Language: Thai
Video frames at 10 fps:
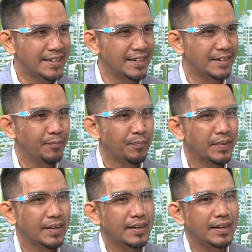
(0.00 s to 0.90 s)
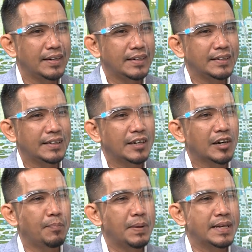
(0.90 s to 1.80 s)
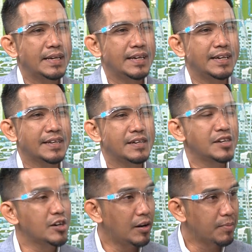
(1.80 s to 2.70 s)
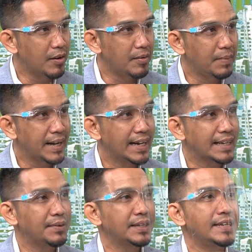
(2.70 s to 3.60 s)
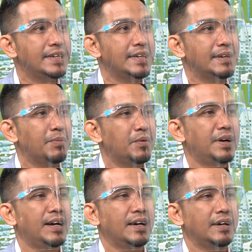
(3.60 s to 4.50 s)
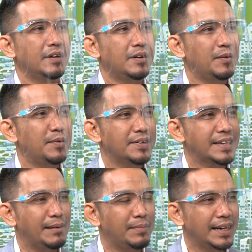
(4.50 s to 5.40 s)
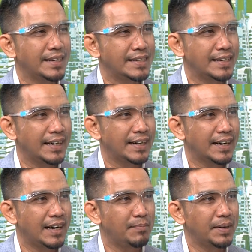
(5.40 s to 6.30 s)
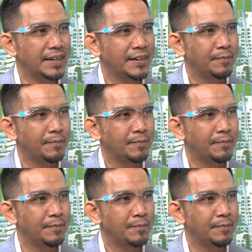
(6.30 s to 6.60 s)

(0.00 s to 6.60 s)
ซึ่งก็เป็นที่ชื่นชอบของบรรดาเจ้าหน้าที่เพราะว่าเขาก็สามารถที่จะเข้าไป